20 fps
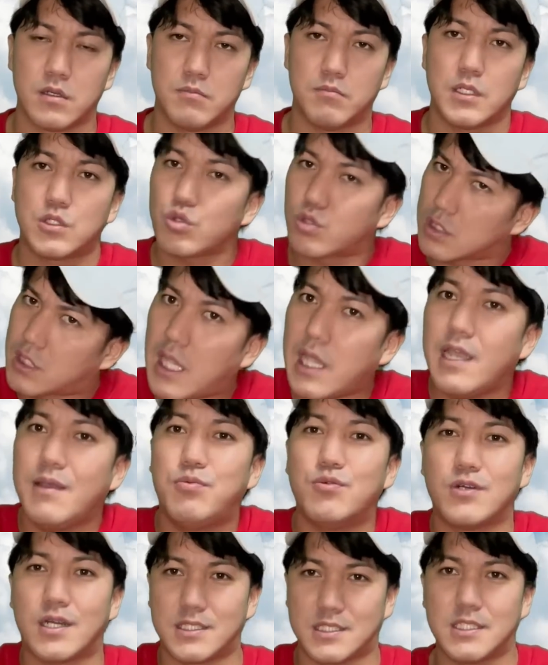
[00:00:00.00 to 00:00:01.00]
まあ、ちょっと成
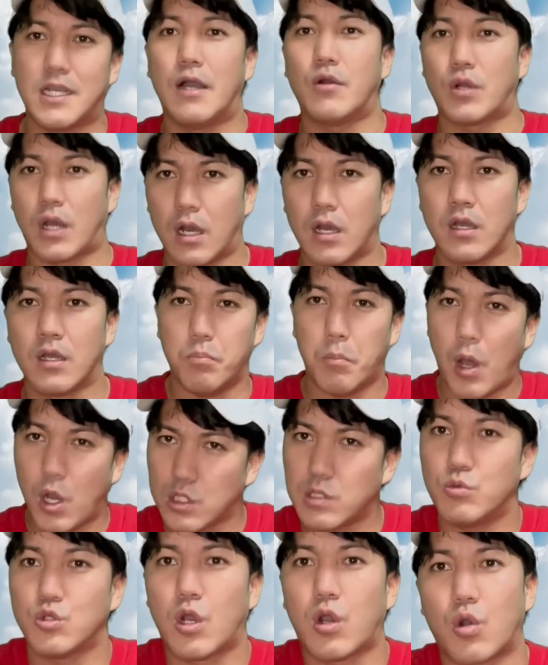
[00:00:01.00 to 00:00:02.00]
分が違うか。まあ
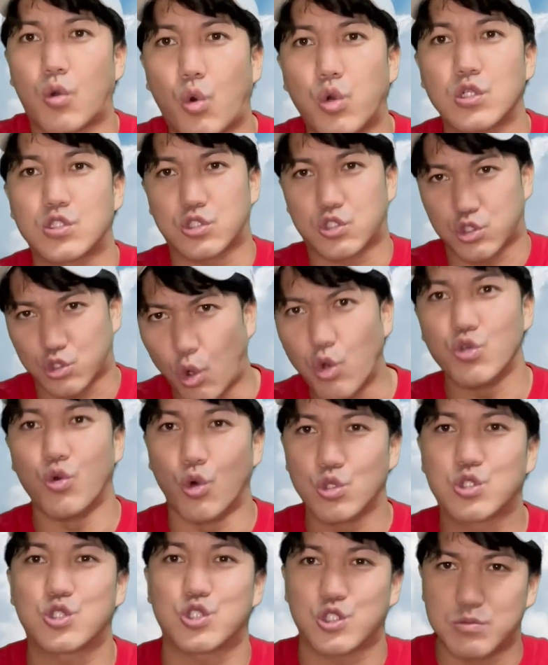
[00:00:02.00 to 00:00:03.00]
でもなんかこれすごい
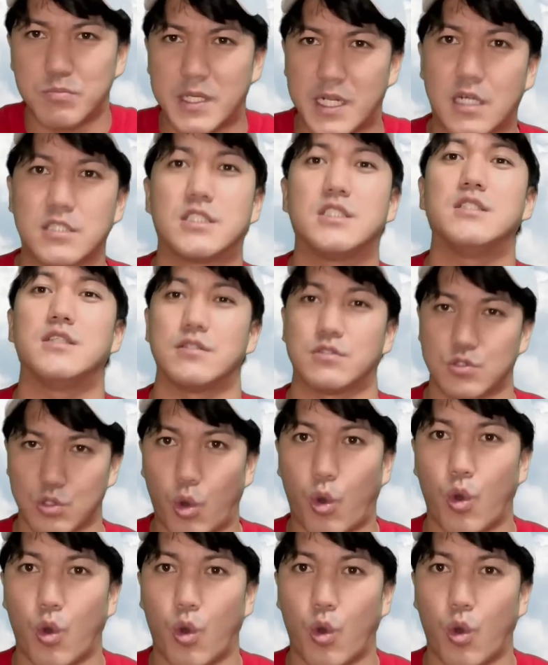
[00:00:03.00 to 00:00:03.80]
おすすめらしいですよ。